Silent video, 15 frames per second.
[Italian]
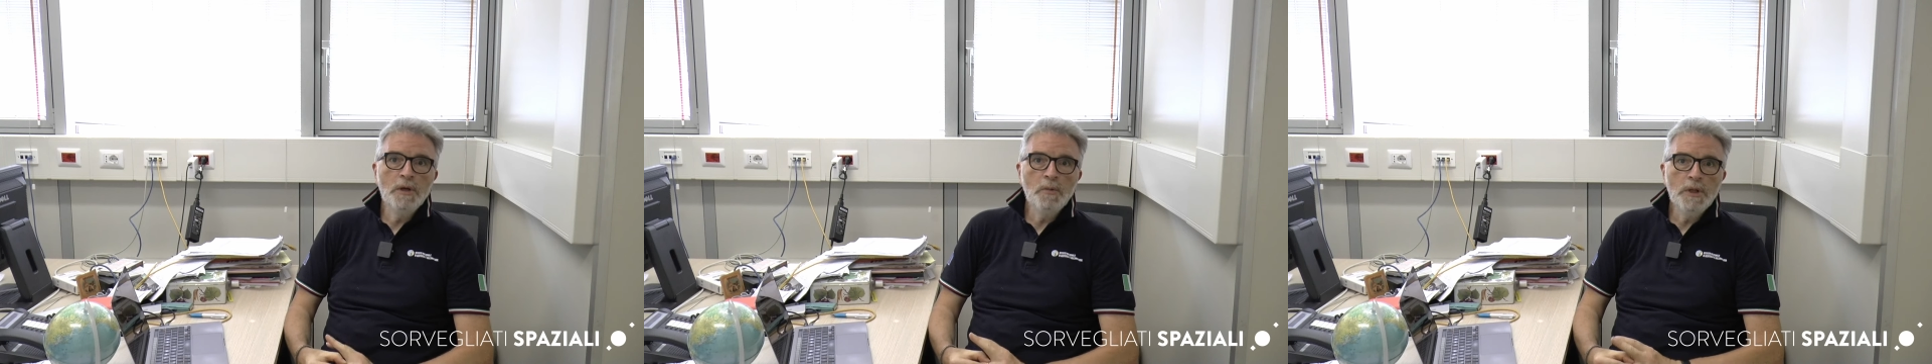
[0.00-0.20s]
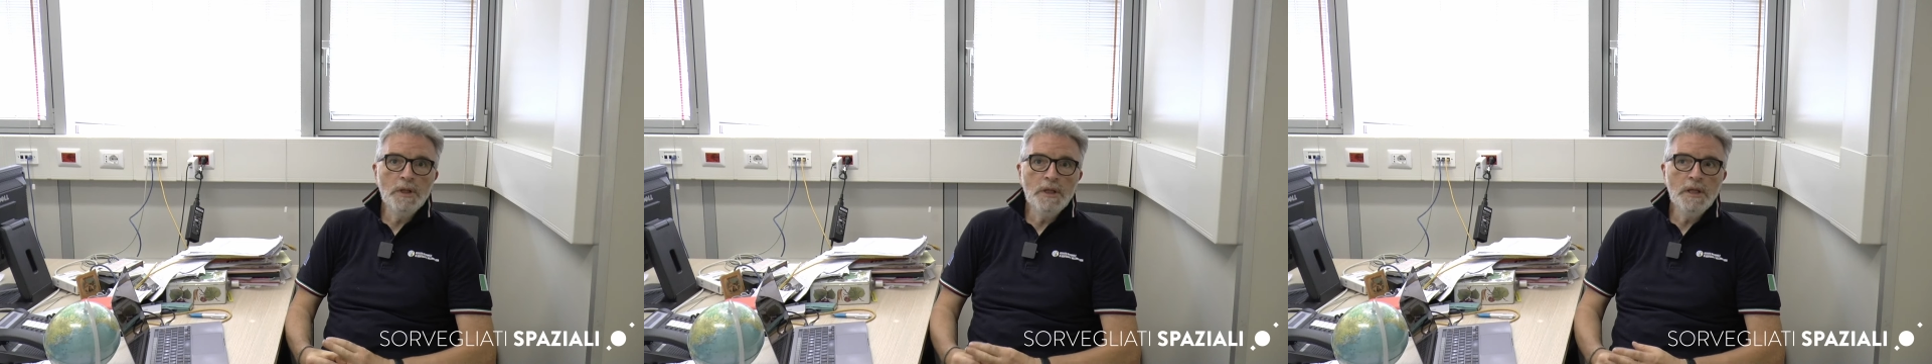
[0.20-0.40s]
e
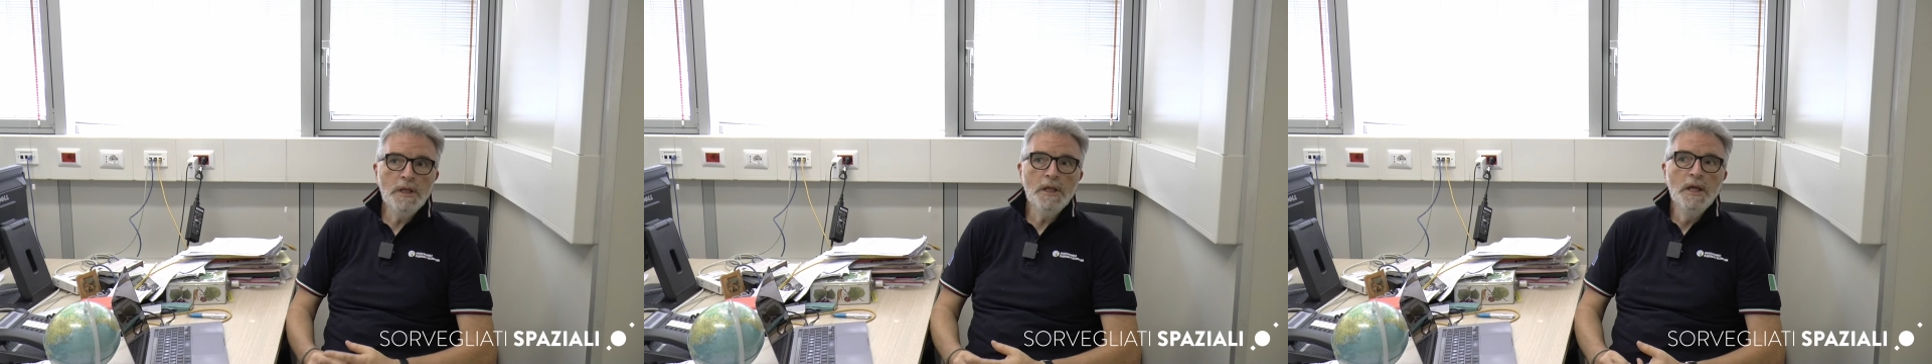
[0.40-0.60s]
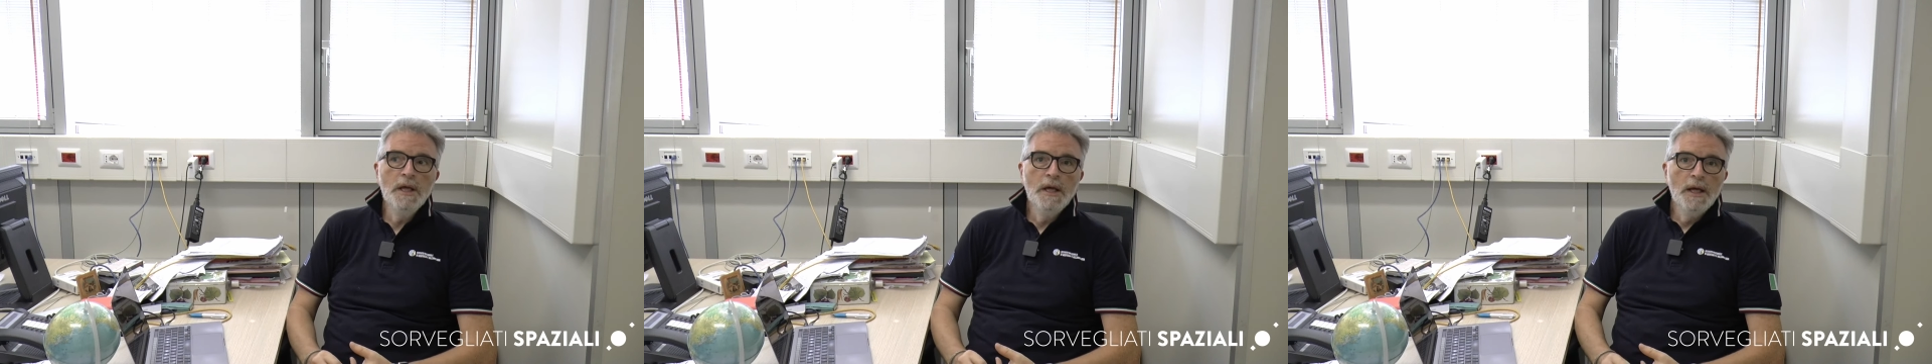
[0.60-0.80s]

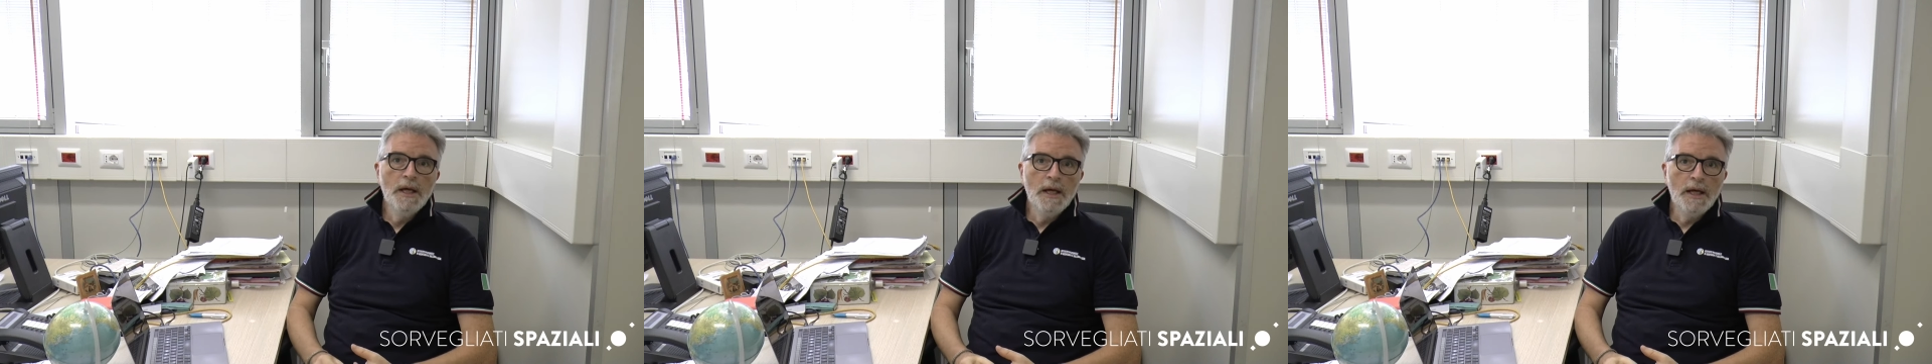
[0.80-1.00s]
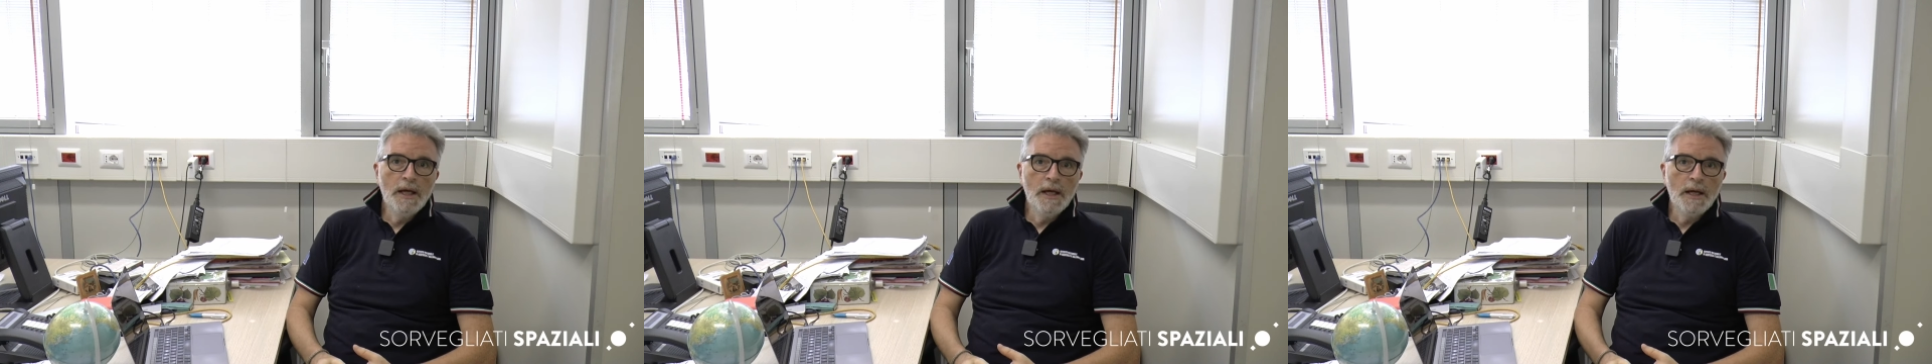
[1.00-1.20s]
quindi
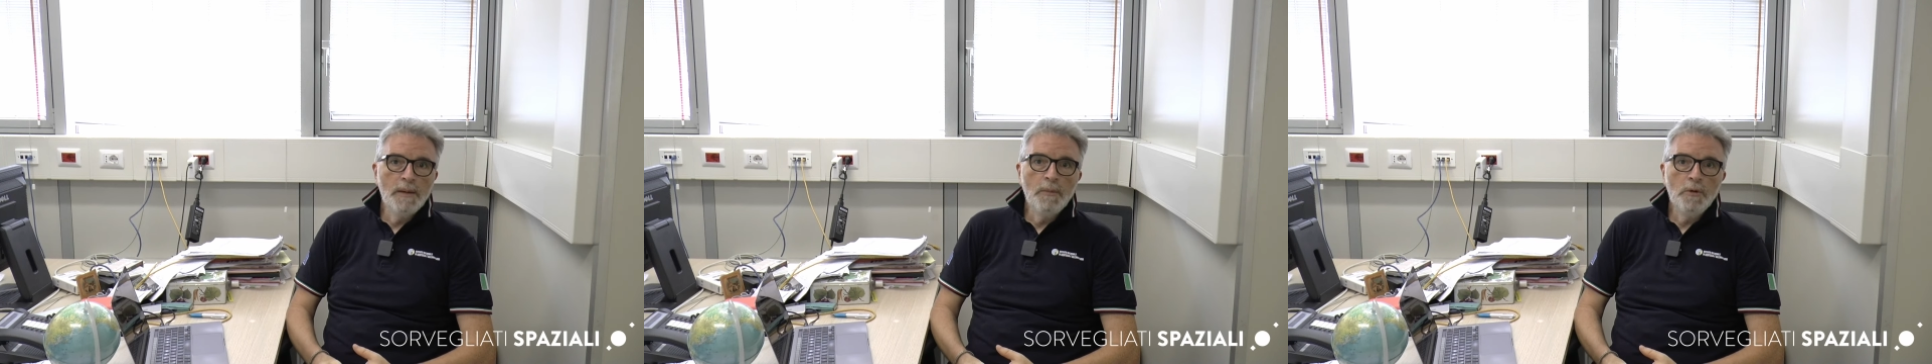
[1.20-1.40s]
eh,